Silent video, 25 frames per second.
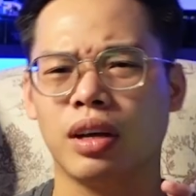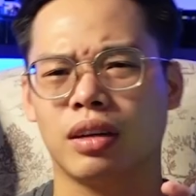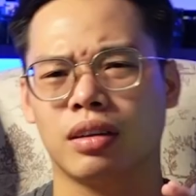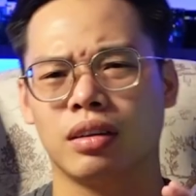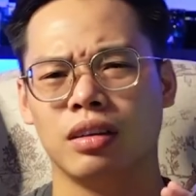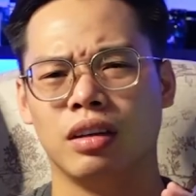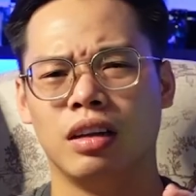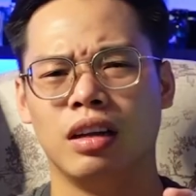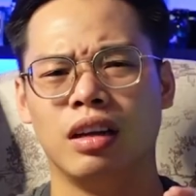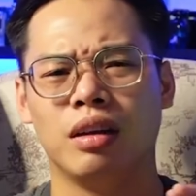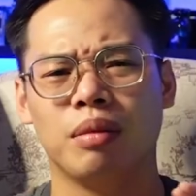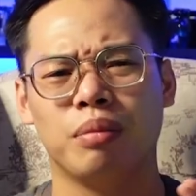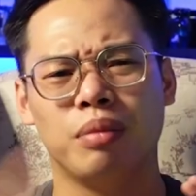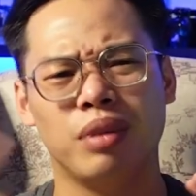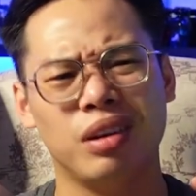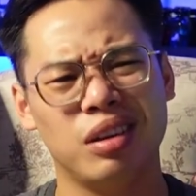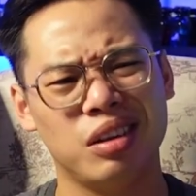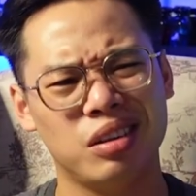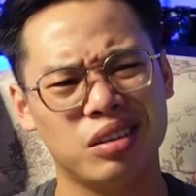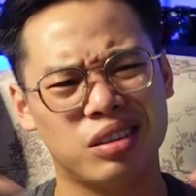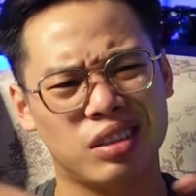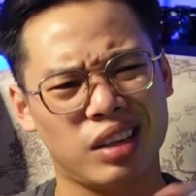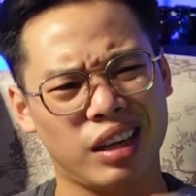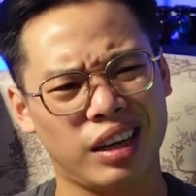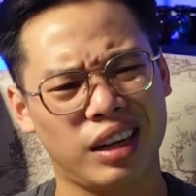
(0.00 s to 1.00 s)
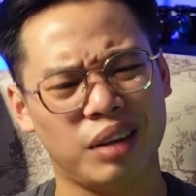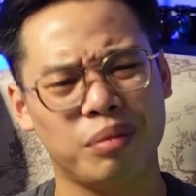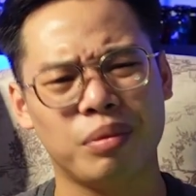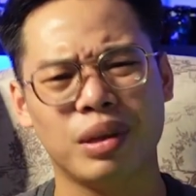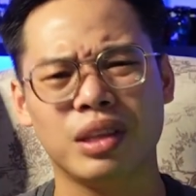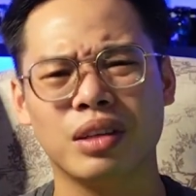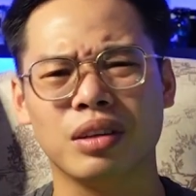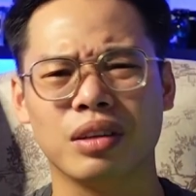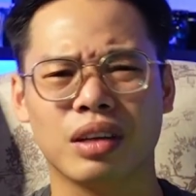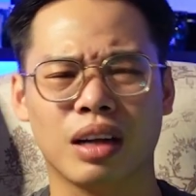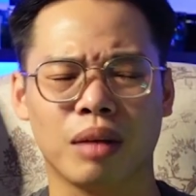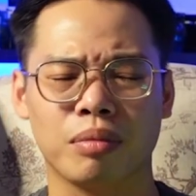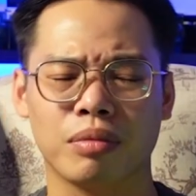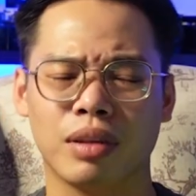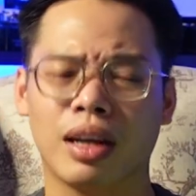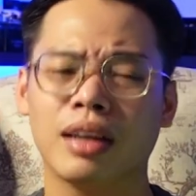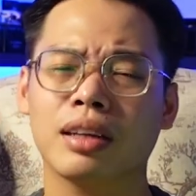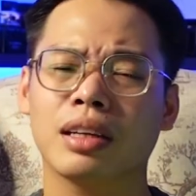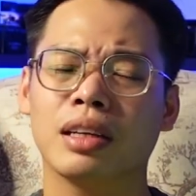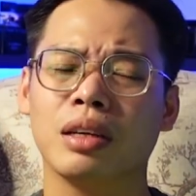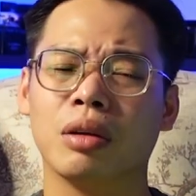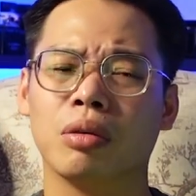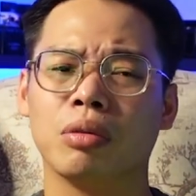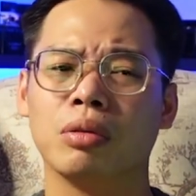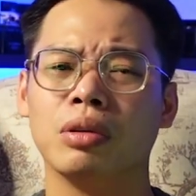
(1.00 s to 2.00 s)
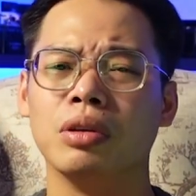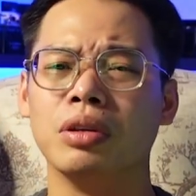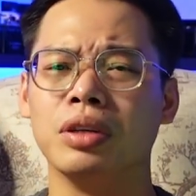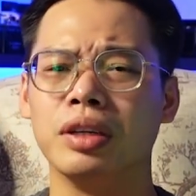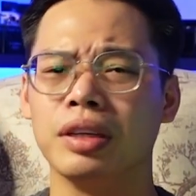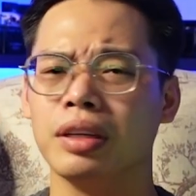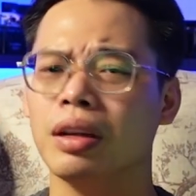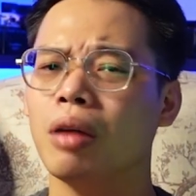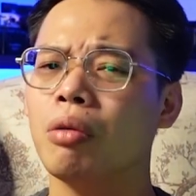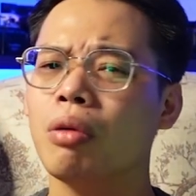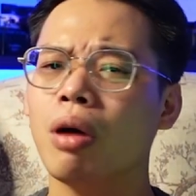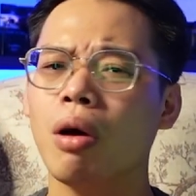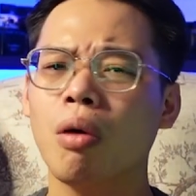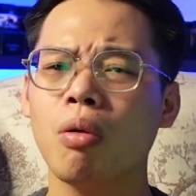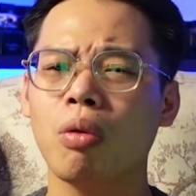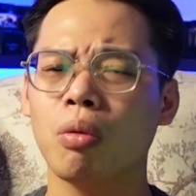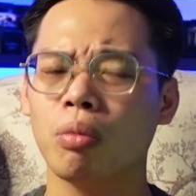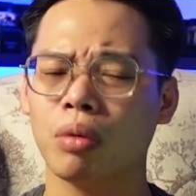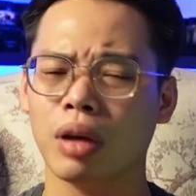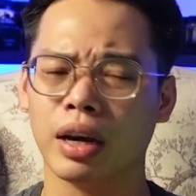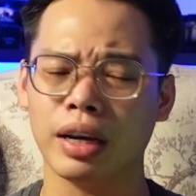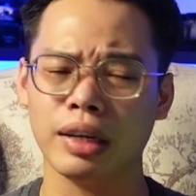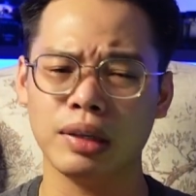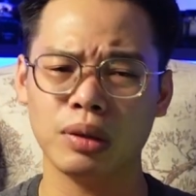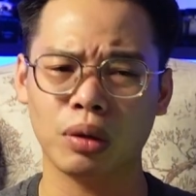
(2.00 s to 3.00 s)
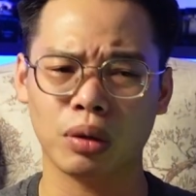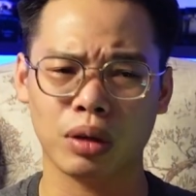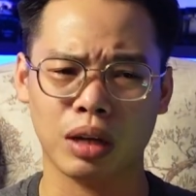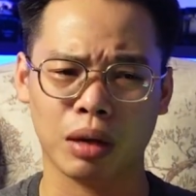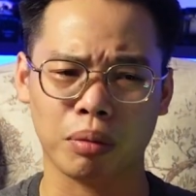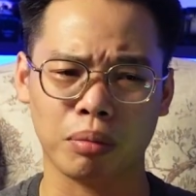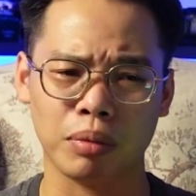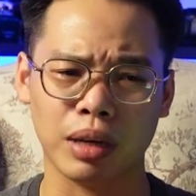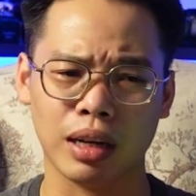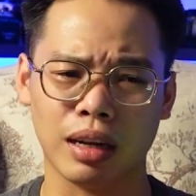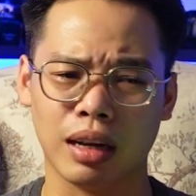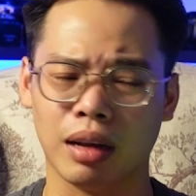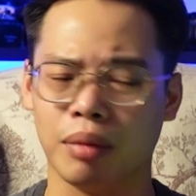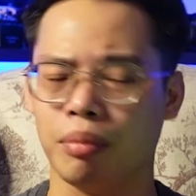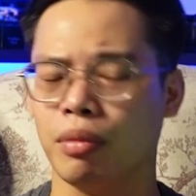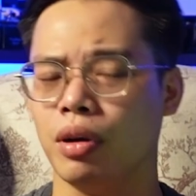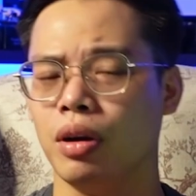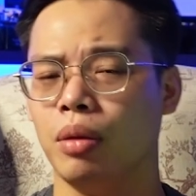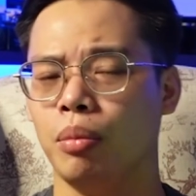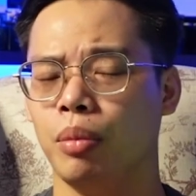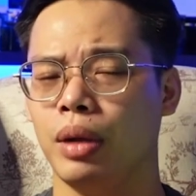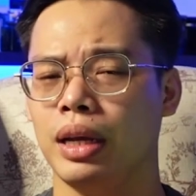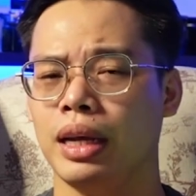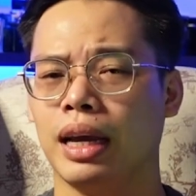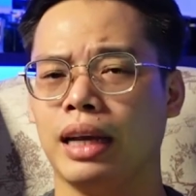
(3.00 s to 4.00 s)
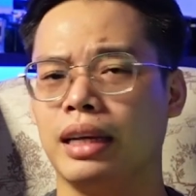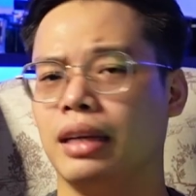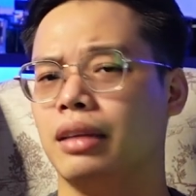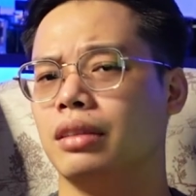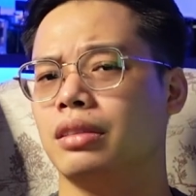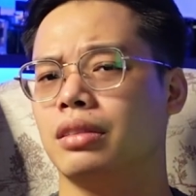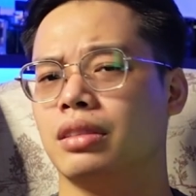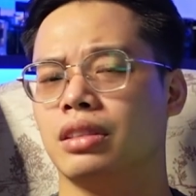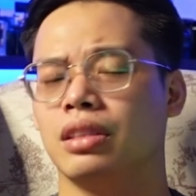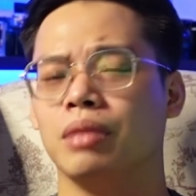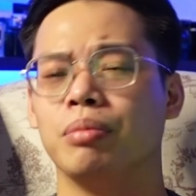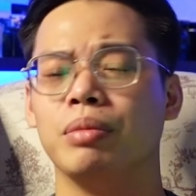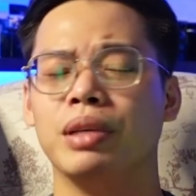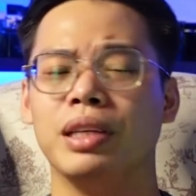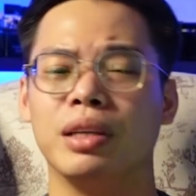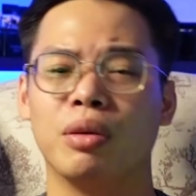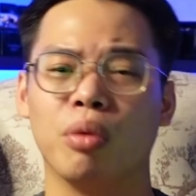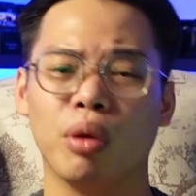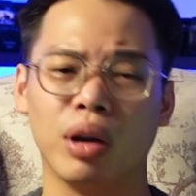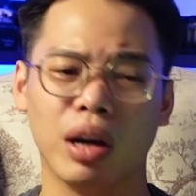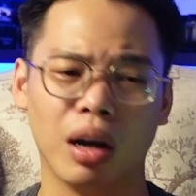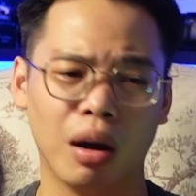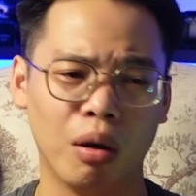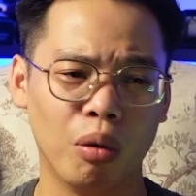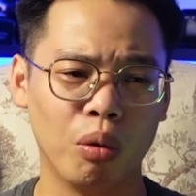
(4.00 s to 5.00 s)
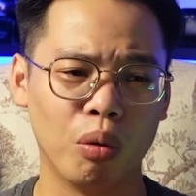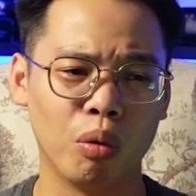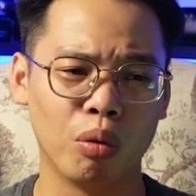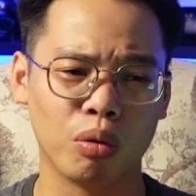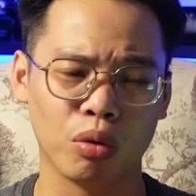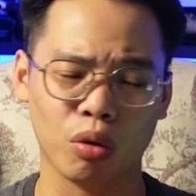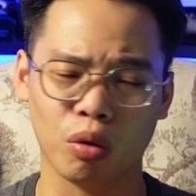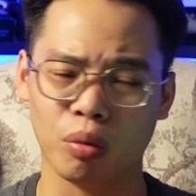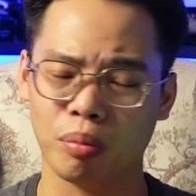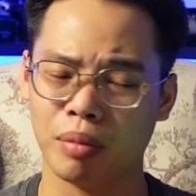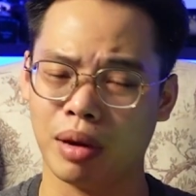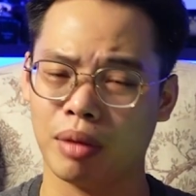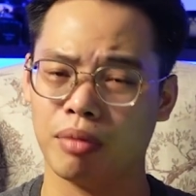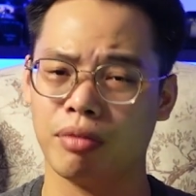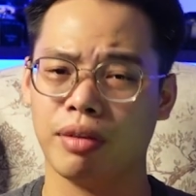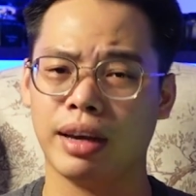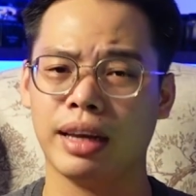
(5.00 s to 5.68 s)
nói thật Blur the Sun bây giờ cảm giác kiểu người đâu đâu cũng thấy rồi đặc biệt là ở mấy anh sơ mi quần Âu rồi mặc